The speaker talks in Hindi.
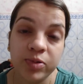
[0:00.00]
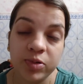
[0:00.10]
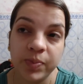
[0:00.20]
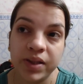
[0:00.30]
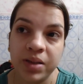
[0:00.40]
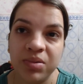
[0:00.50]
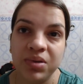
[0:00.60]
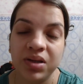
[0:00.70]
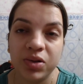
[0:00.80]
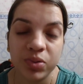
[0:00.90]
खुद पता है
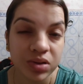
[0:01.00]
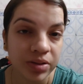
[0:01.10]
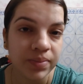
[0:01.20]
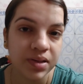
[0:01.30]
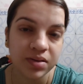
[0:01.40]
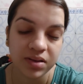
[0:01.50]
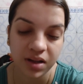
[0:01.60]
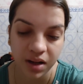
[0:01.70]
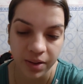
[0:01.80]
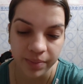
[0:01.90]
मम्मी की खुद तबीयत
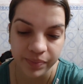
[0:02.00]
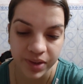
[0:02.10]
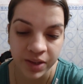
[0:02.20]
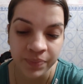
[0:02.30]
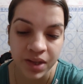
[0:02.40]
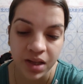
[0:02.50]
ख़राब थी